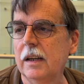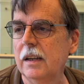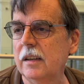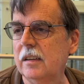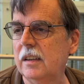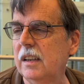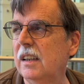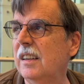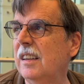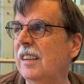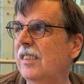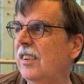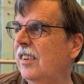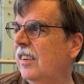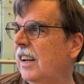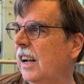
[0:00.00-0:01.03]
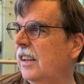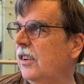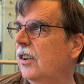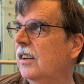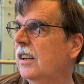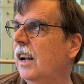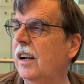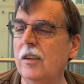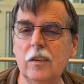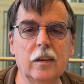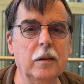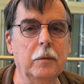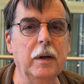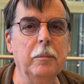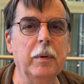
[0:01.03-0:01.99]
Este, yo creo que el Guionales
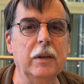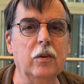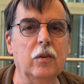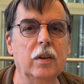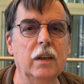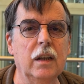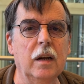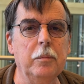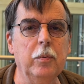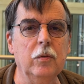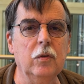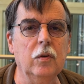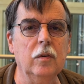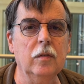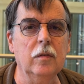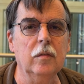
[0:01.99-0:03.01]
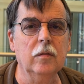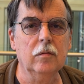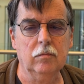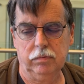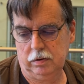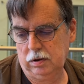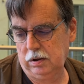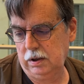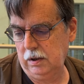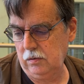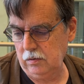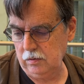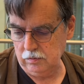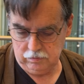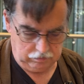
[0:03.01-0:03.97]
nos debería patrocinar con todo. Estaría bien, ¿no?
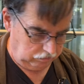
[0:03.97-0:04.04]
Digo,